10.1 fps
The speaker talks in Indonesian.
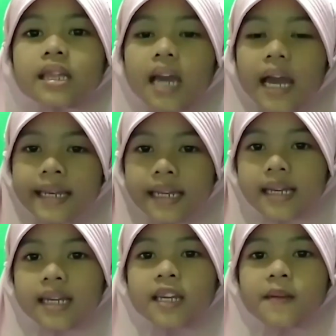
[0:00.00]

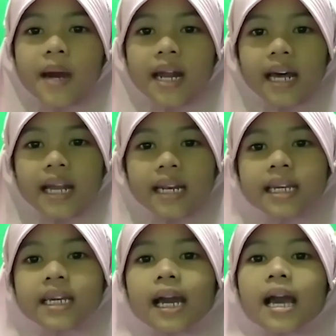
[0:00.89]
Jadi gimana
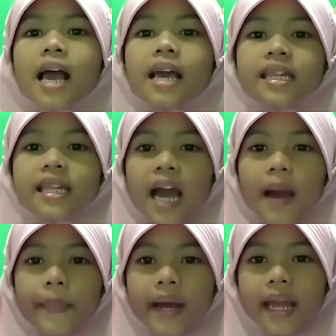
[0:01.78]
nih?
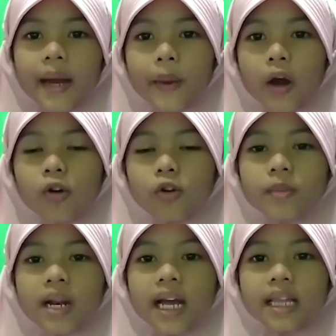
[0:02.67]
Siapa yang
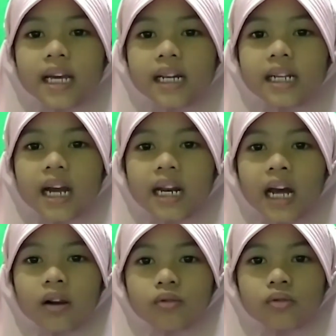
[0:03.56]
mau belajar dengan
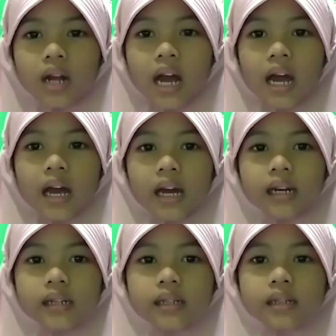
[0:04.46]

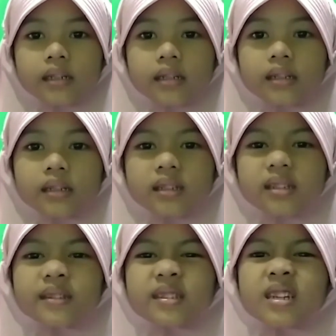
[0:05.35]
Al-Qur'an?
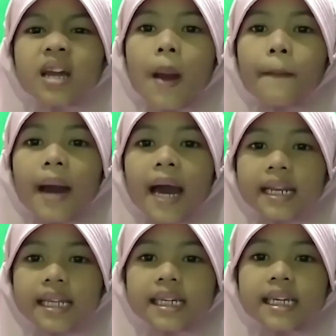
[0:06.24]

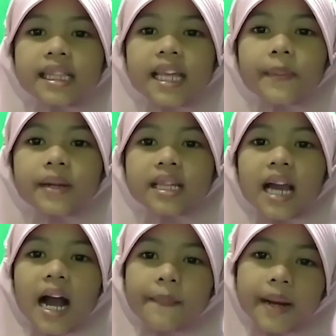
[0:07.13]
Mari kita
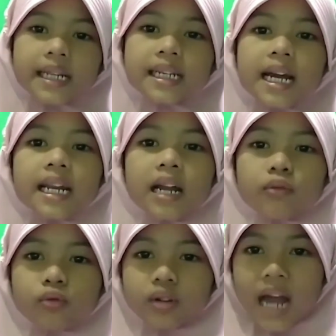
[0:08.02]
bersahabat dengan
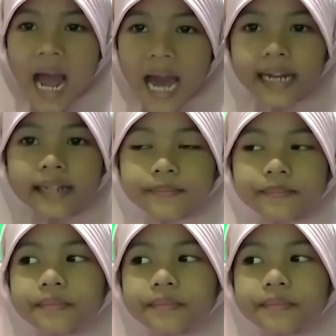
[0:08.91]
Al-Qur'an.